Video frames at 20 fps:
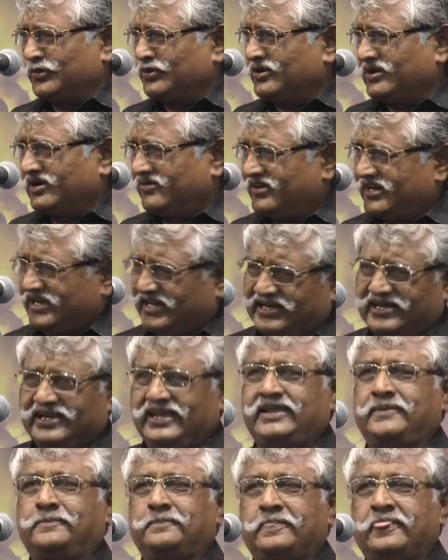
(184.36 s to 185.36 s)
போகிறவன் இல்லை
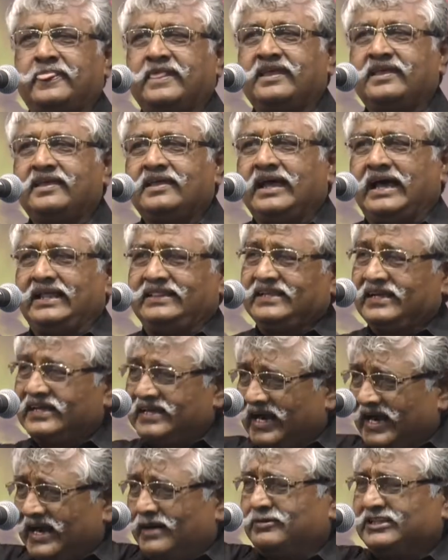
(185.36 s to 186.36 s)
அந்த
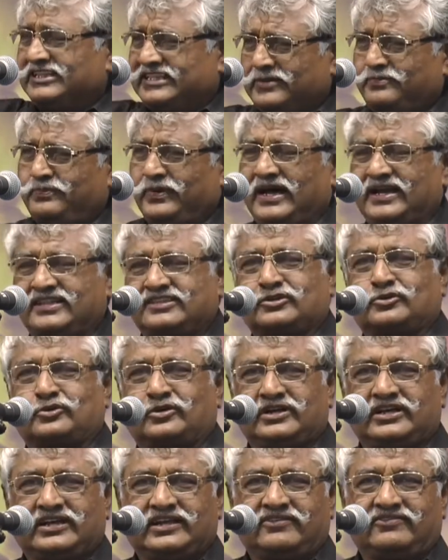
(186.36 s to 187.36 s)
கிராமத்தை பார்த்து
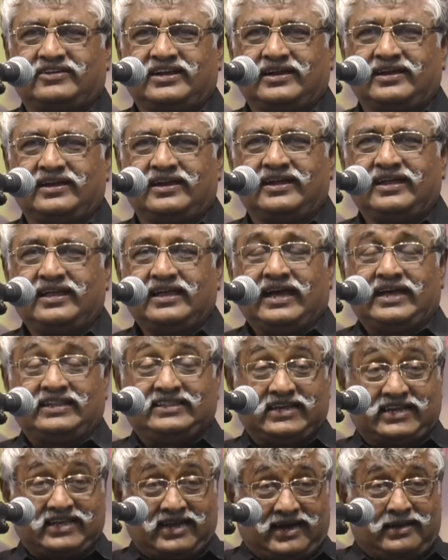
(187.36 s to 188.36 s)
கொள்ளுகிறவன்
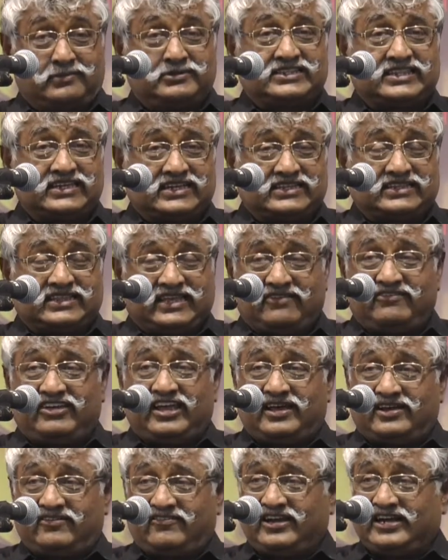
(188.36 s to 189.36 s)
அந்த கிராமத்துக்கு
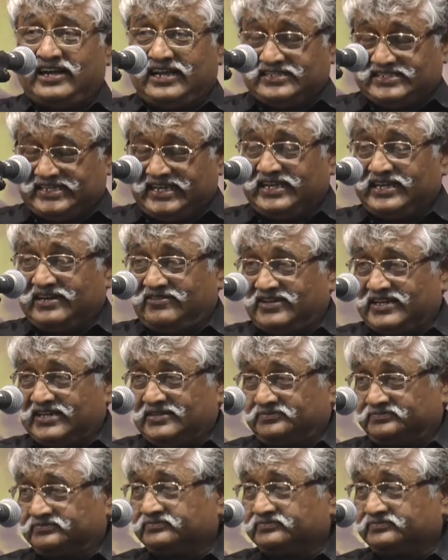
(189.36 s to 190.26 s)
தேவையானவைகளை செய்கிறவன்